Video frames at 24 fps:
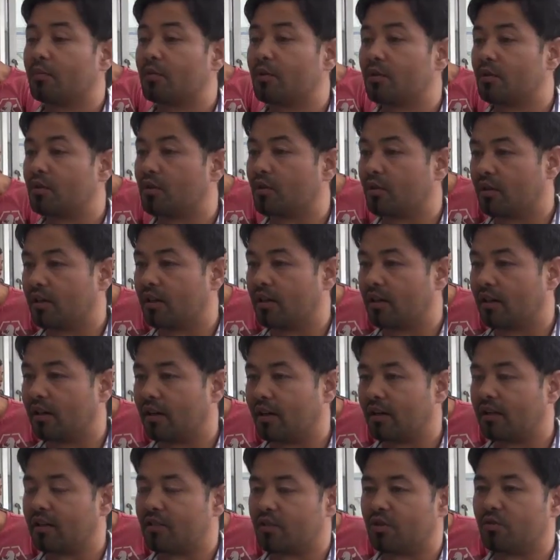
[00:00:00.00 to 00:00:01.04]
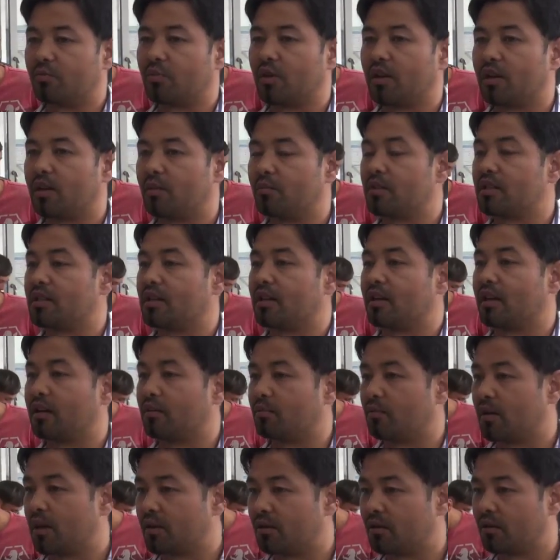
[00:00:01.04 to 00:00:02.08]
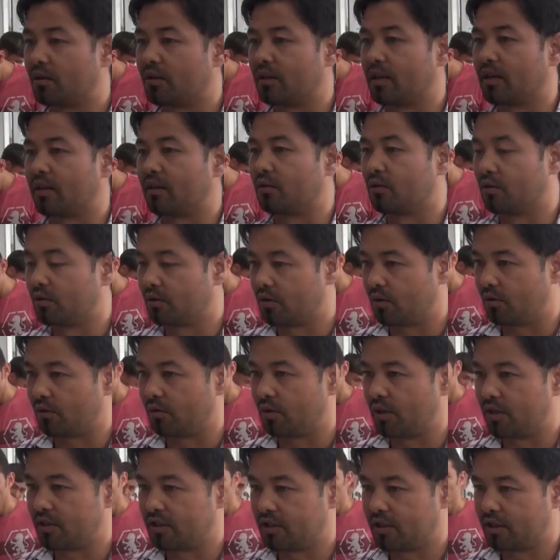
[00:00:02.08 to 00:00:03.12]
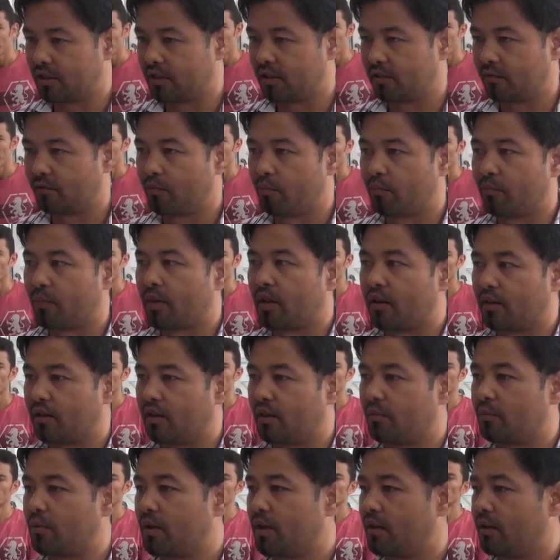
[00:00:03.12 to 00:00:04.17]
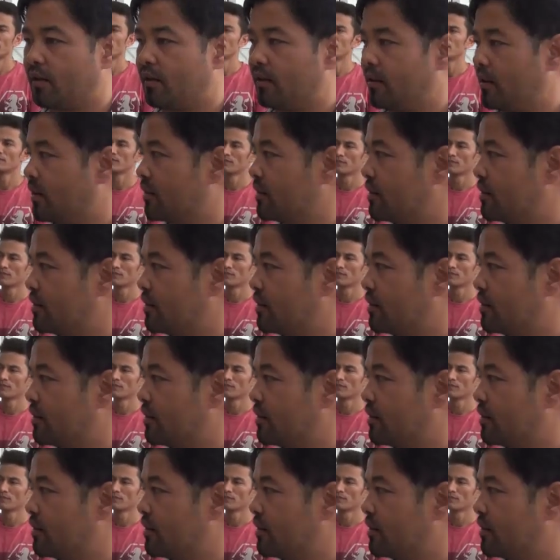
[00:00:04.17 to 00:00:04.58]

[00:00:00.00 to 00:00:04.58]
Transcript: untuk negara supaya bisa yang bantu dari kontur UNACER tapi yang